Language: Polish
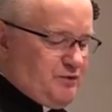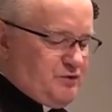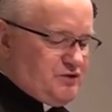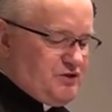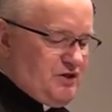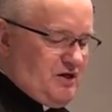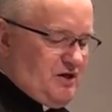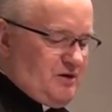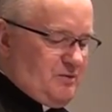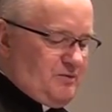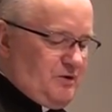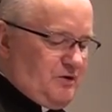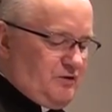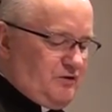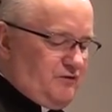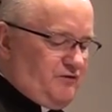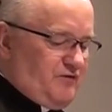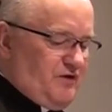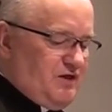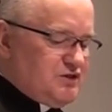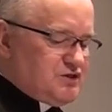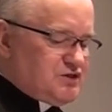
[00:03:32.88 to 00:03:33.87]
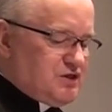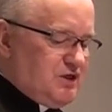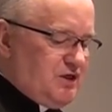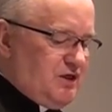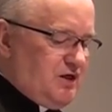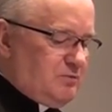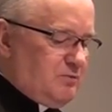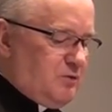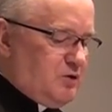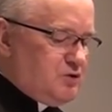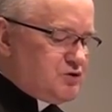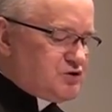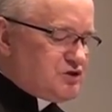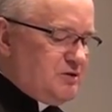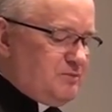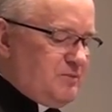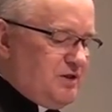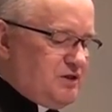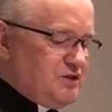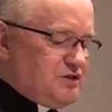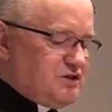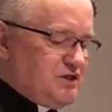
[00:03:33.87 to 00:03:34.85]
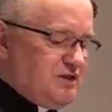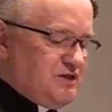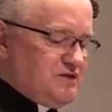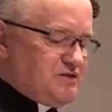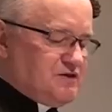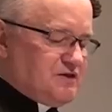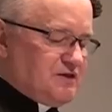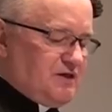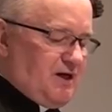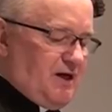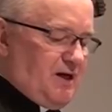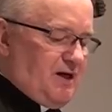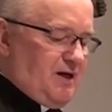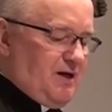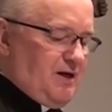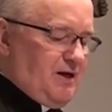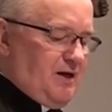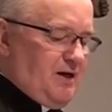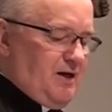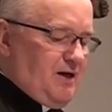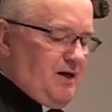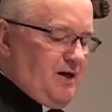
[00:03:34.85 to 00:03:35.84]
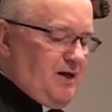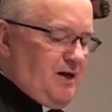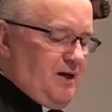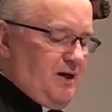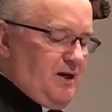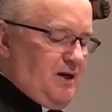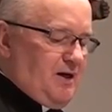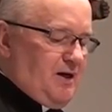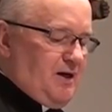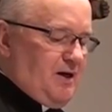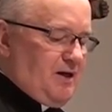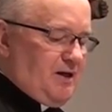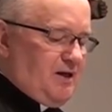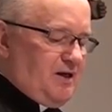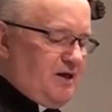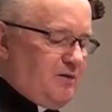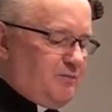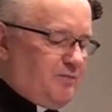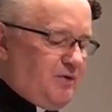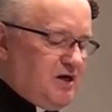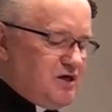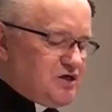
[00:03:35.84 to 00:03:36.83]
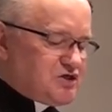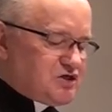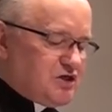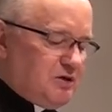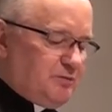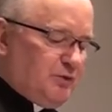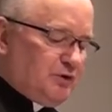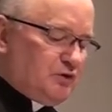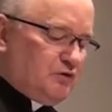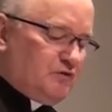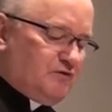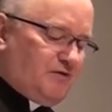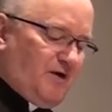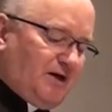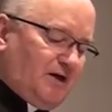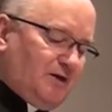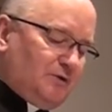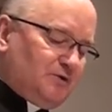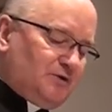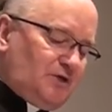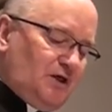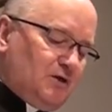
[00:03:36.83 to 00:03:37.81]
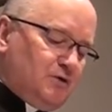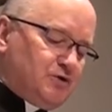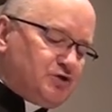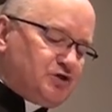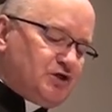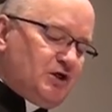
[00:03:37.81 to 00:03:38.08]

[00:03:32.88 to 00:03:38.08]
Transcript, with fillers: po ziemi. On wie, że nie może mieć dziecka. Nie bierze pod uwagę tego,